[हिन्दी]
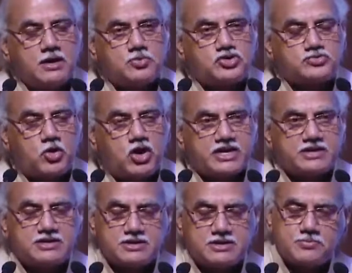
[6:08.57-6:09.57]
पोस्ट
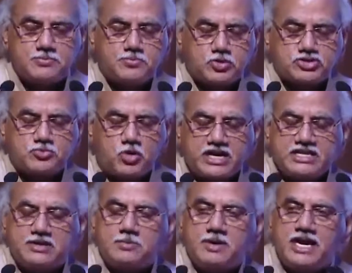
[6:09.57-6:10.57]
मॉडर्न पोस्ट
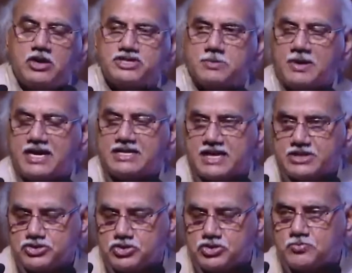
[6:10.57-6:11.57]
मॉडर्निज्म है और उसके बाद का
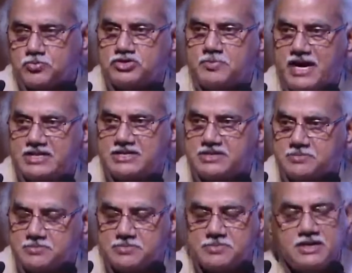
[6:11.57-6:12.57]
जो पोस्ट
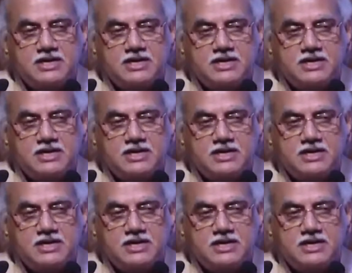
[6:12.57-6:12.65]
मार्क्सिज्म